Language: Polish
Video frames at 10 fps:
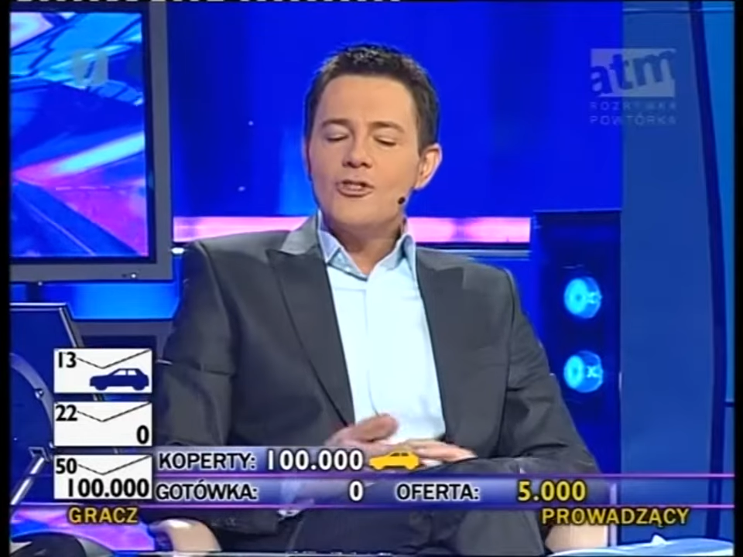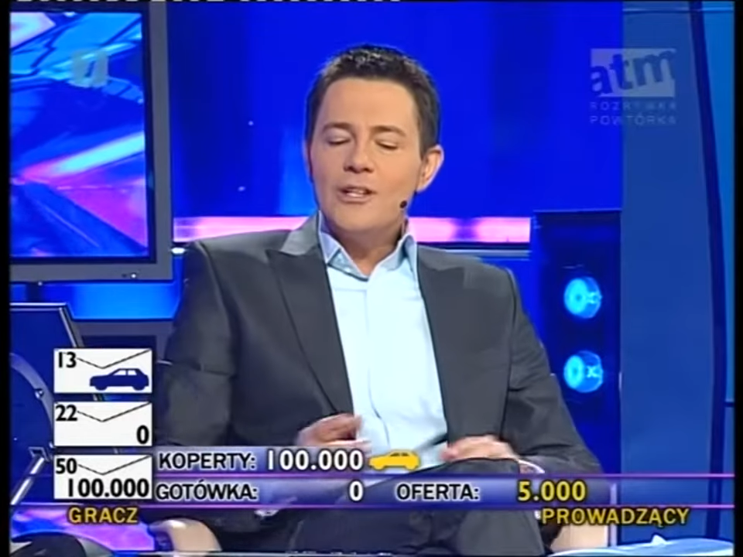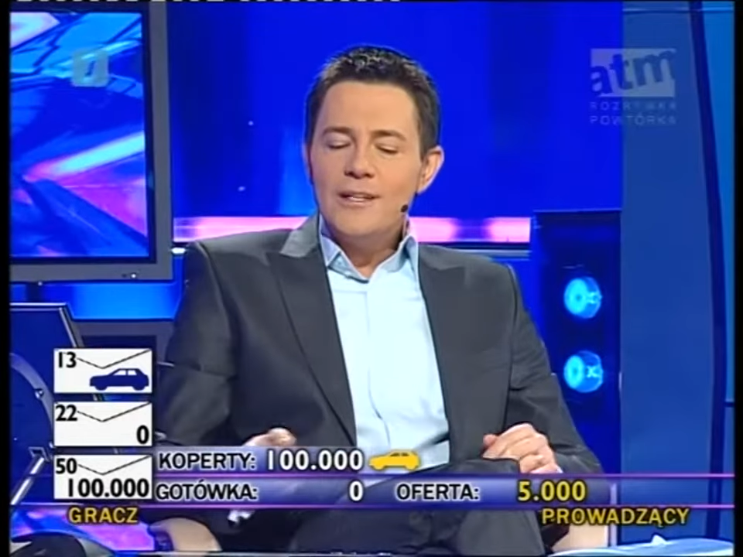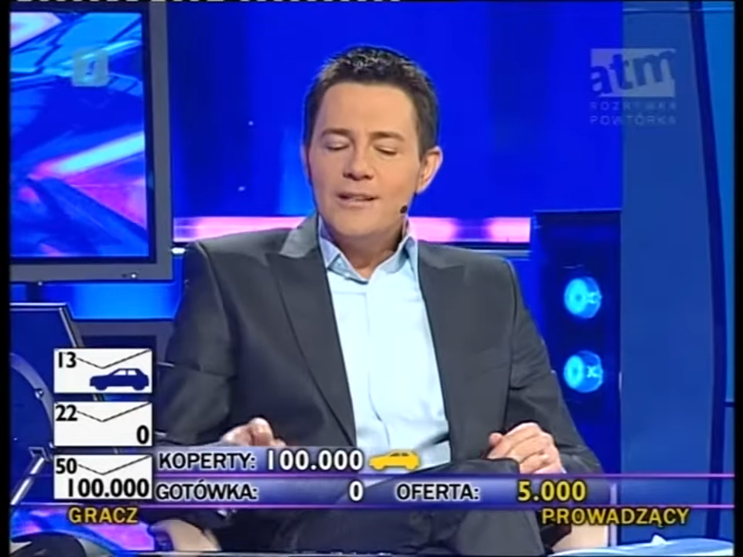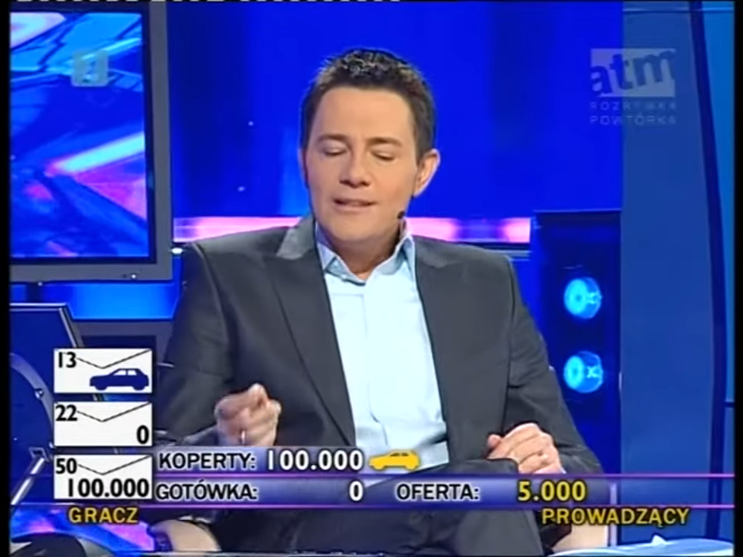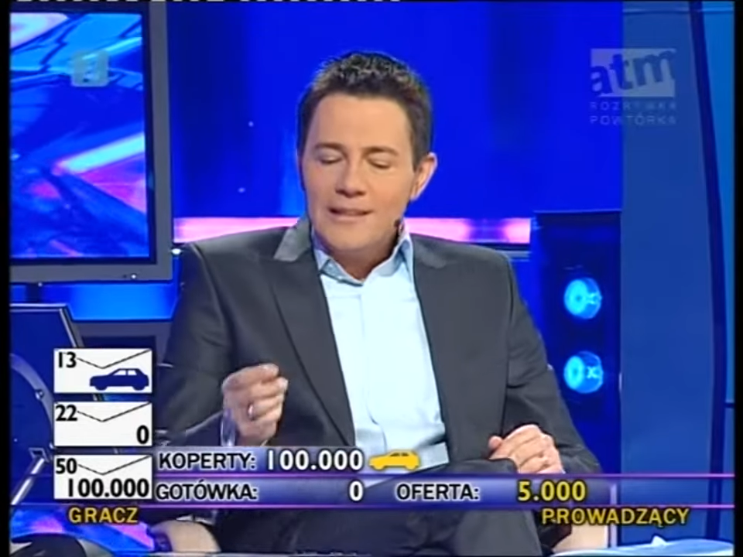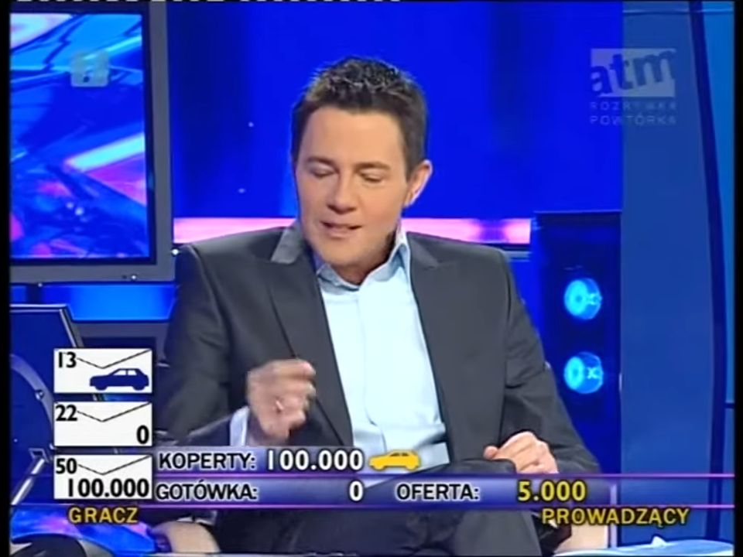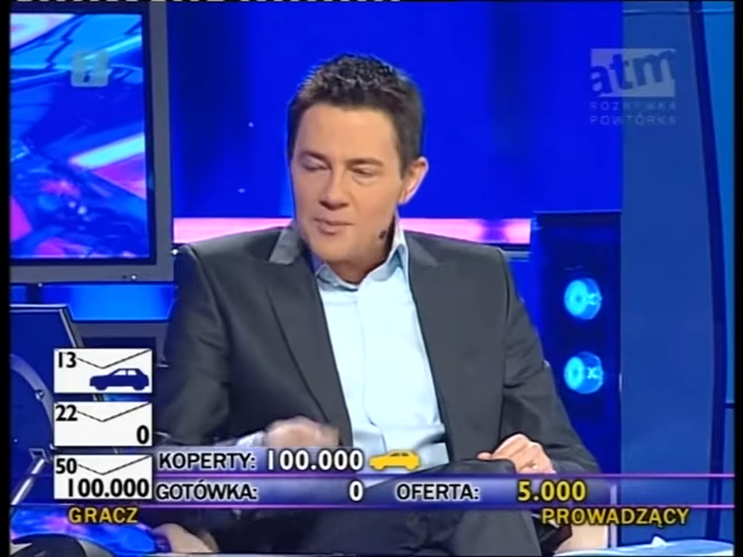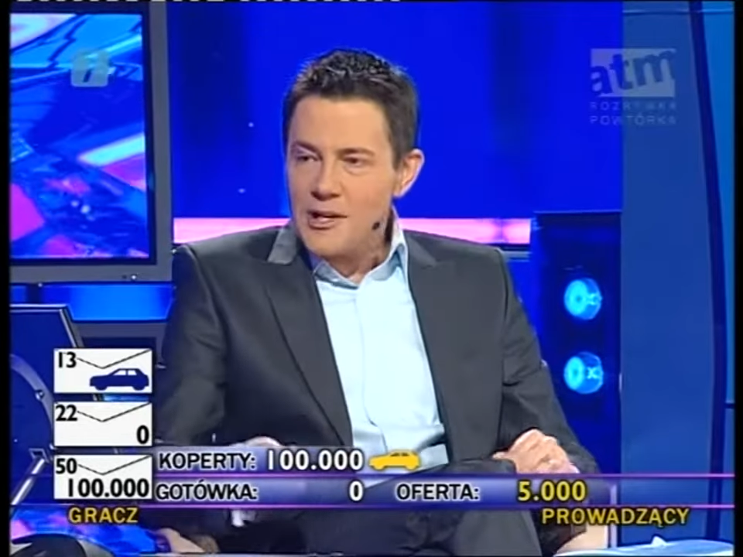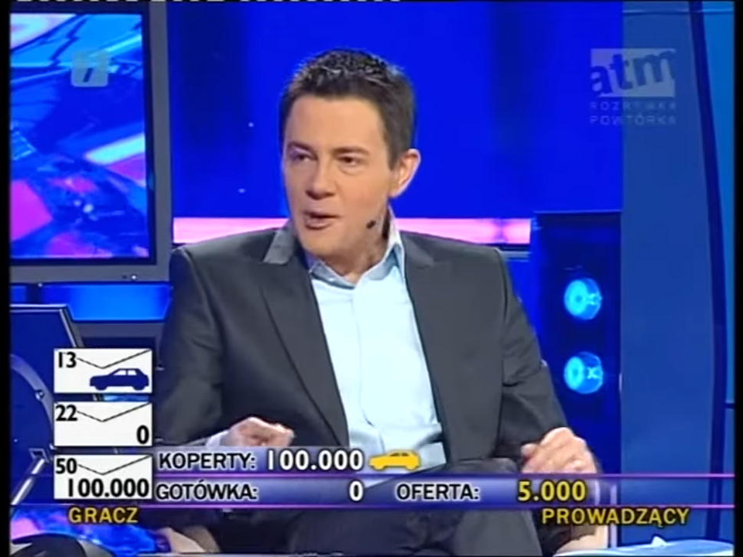Czyli
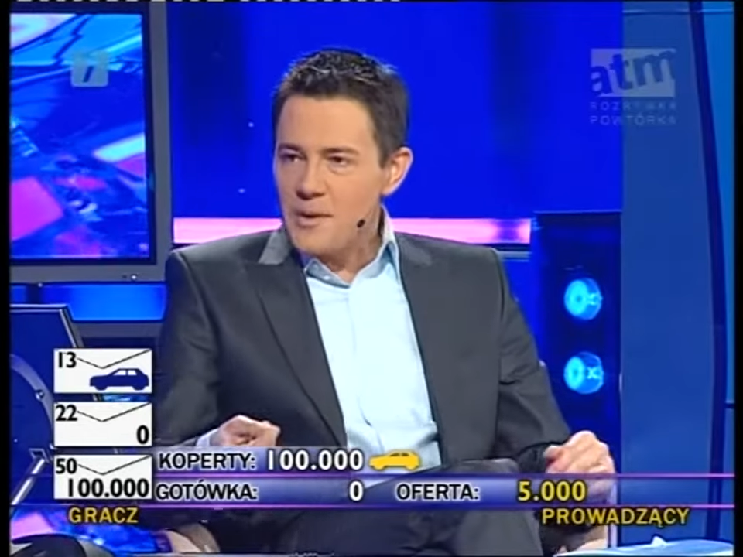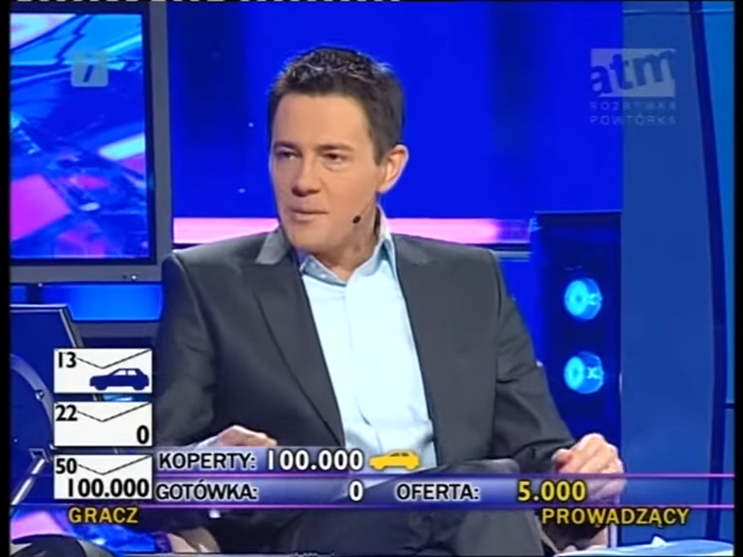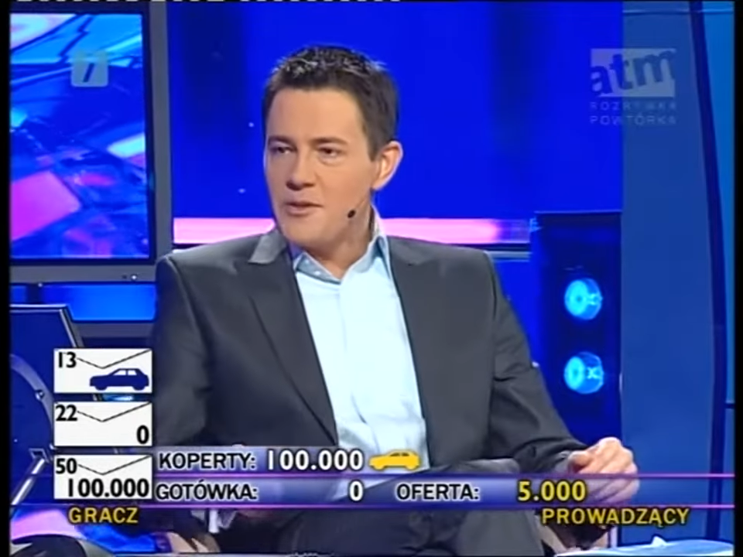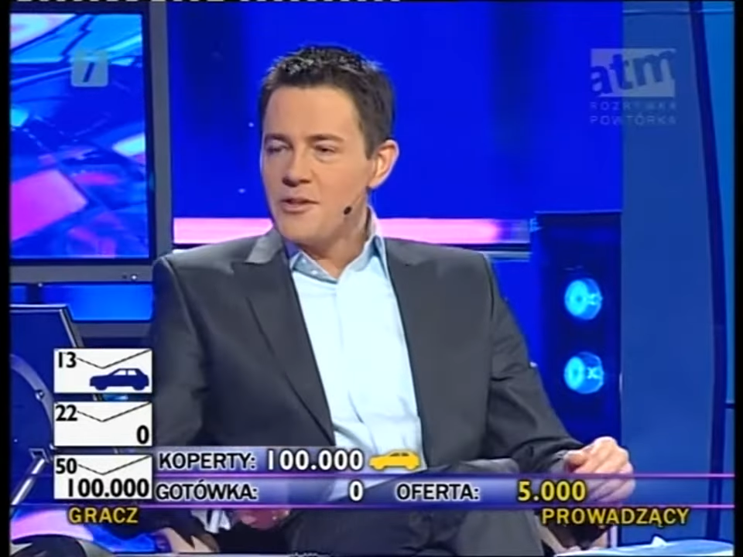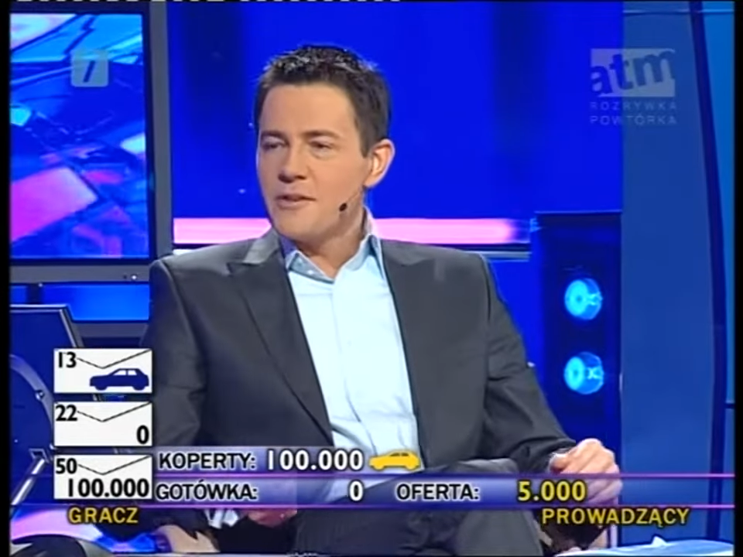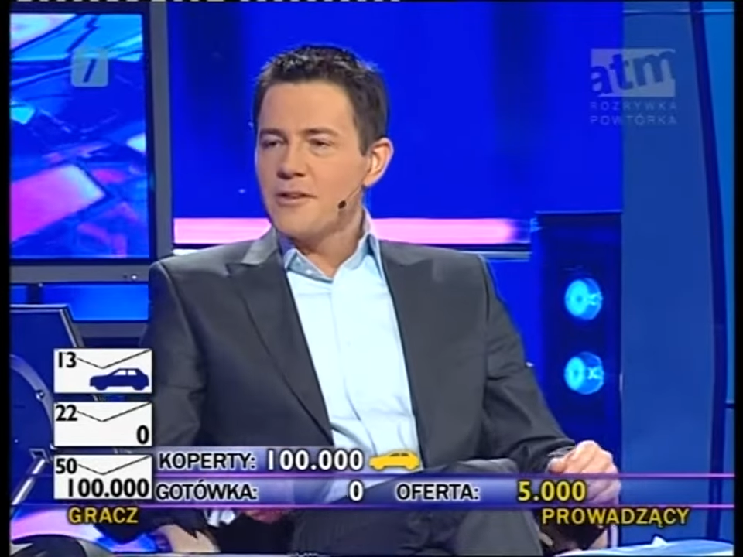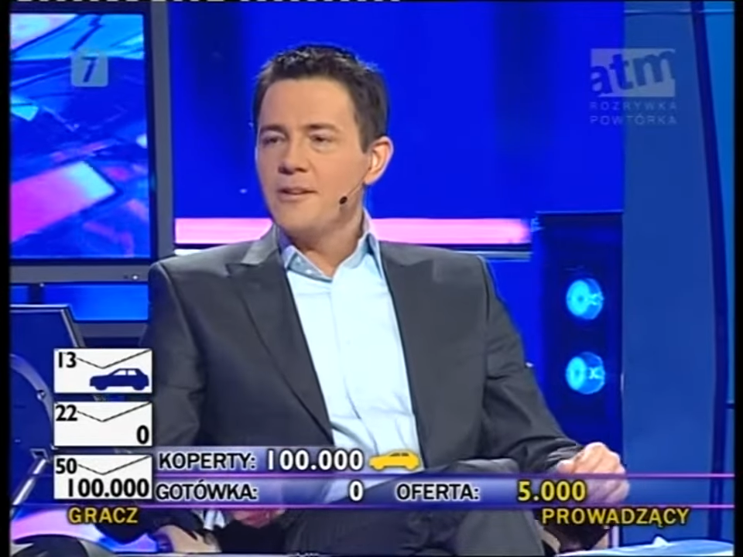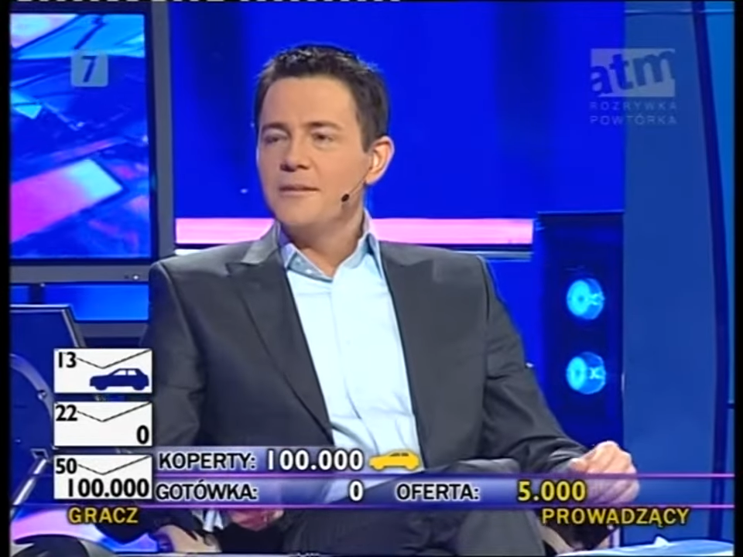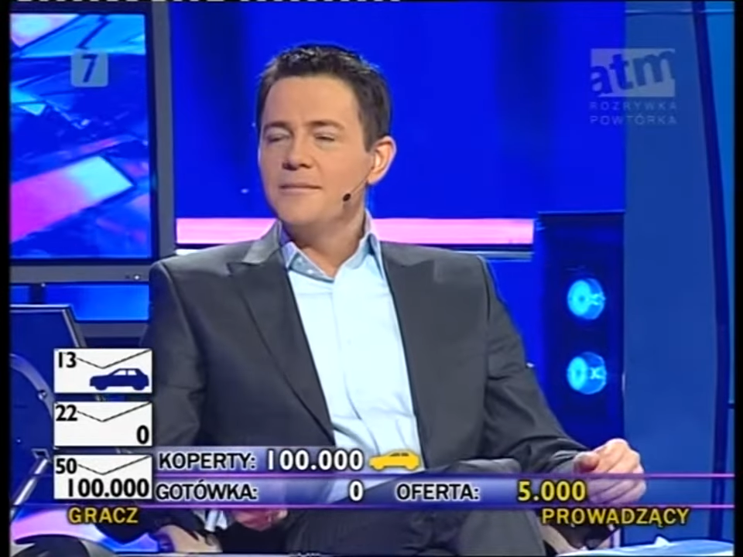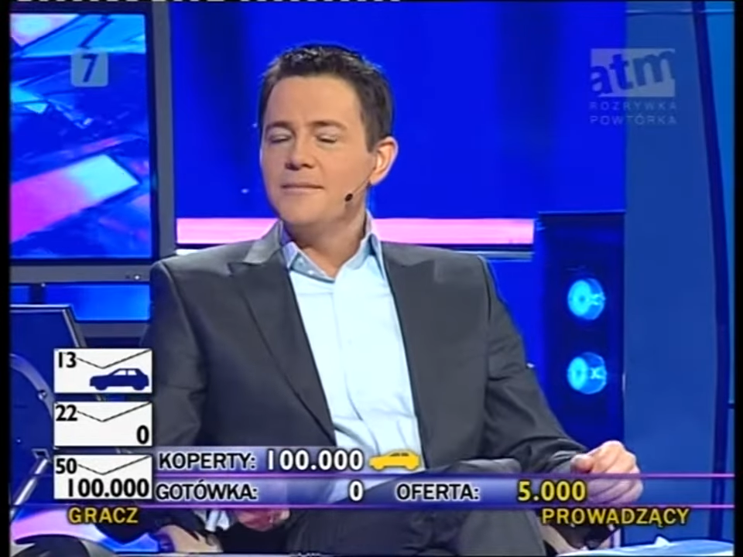nie sprzedał pan pięćdziesiątki?